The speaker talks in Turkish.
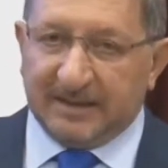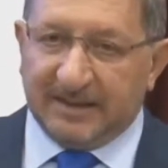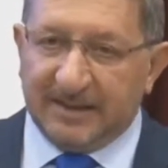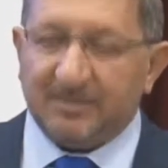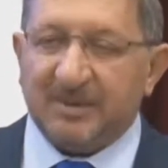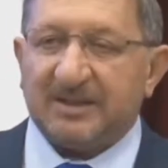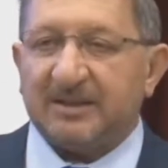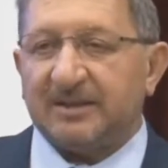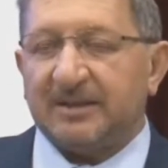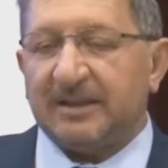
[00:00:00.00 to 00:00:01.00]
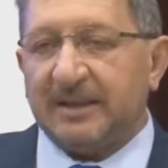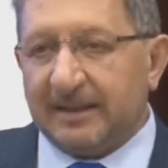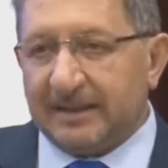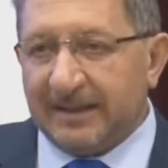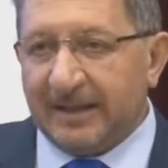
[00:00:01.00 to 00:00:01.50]
hizmet katına
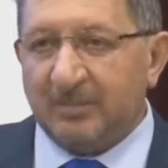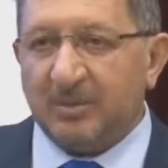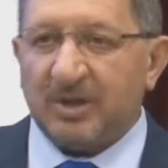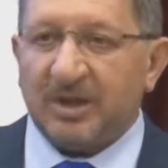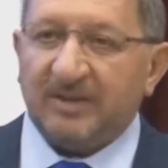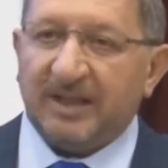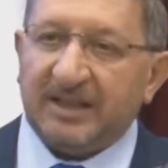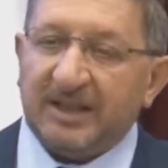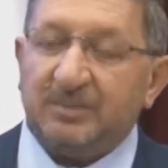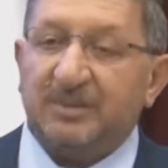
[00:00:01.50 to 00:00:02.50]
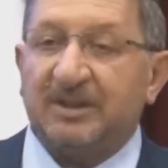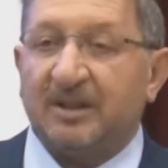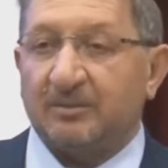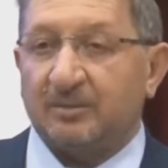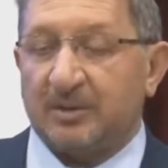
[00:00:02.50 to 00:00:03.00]
Gelen misafirlerin hiçbirini
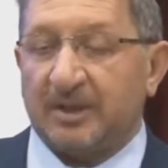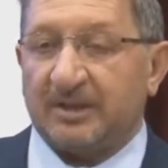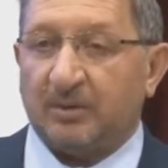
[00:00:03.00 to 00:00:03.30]
almıyoruz artık.